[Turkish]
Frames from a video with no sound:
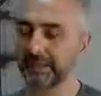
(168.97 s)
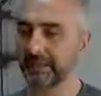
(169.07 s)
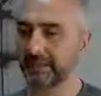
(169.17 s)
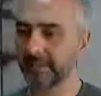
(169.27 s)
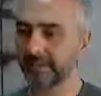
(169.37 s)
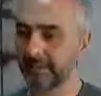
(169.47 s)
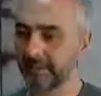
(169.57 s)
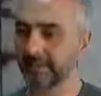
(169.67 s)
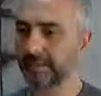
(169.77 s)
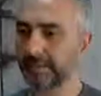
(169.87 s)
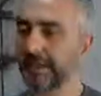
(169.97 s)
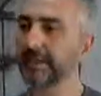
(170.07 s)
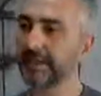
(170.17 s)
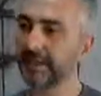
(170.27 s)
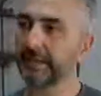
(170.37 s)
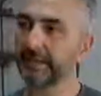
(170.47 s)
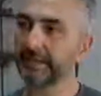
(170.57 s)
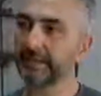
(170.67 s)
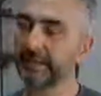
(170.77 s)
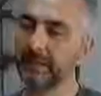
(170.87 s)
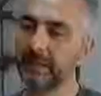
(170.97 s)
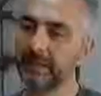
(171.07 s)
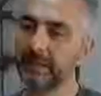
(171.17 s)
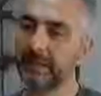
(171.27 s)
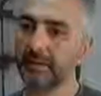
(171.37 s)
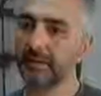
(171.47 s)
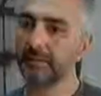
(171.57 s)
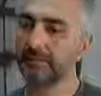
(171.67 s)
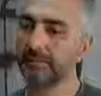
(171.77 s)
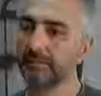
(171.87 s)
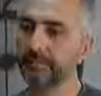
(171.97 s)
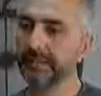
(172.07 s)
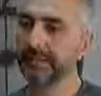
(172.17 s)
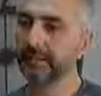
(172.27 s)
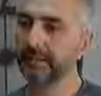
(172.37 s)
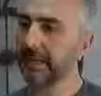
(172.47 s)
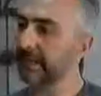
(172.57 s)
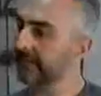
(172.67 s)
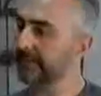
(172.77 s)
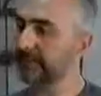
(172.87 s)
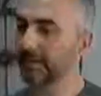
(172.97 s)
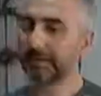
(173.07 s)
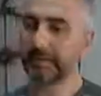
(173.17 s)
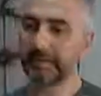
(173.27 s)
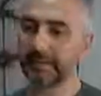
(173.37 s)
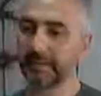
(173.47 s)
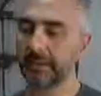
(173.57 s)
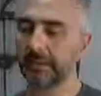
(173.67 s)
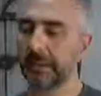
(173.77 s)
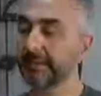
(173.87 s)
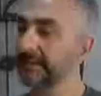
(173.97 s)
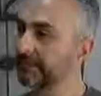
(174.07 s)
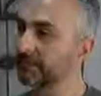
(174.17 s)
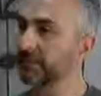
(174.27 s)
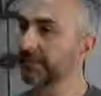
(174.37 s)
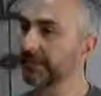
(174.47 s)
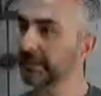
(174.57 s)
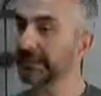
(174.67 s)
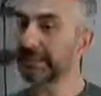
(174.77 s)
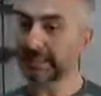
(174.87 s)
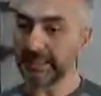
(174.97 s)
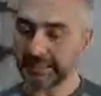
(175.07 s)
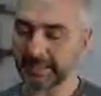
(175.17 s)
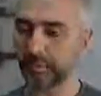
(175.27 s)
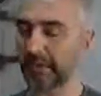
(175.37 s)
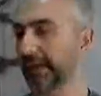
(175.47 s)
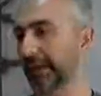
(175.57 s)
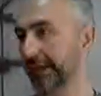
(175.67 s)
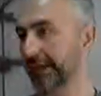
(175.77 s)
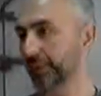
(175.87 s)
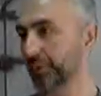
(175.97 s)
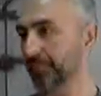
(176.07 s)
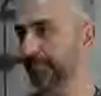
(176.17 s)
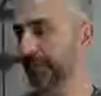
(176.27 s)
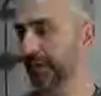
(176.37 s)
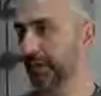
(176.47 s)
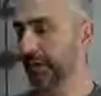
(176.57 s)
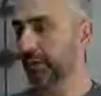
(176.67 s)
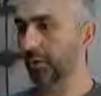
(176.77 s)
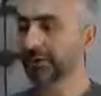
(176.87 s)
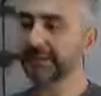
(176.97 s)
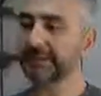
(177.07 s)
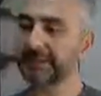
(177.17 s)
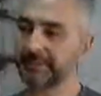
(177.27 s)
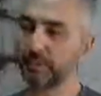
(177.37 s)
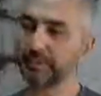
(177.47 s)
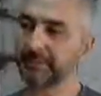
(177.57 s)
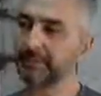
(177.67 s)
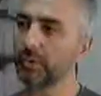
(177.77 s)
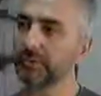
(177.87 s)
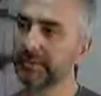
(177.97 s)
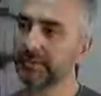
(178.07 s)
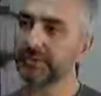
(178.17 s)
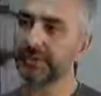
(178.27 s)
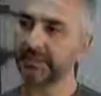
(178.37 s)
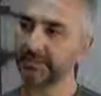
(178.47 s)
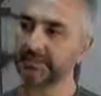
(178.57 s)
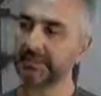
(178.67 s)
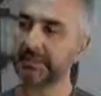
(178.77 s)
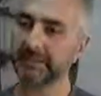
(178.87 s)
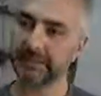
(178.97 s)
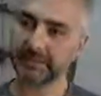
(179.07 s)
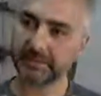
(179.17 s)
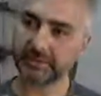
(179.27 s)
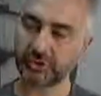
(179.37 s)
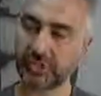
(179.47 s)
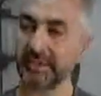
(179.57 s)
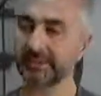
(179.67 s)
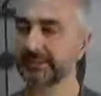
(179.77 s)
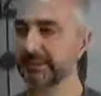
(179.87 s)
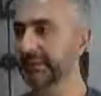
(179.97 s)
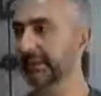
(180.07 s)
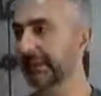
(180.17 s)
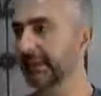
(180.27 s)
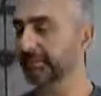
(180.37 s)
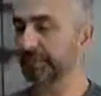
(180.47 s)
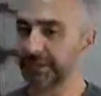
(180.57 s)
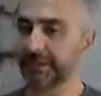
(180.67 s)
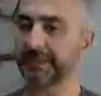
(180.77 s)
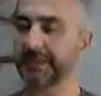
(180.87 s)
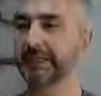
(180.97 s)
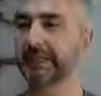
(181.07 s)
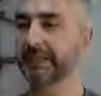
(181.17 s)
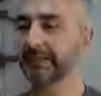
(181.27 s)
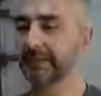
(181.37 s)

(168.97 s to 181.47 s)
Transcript: e, aynı yere gelen ee, bir hekim ve e, anestezi uzmanı ilk müdahaleyi yapıyor. Oradaki sporcuların ve gözlemcilerin e, çağrısı ya da bir şekilde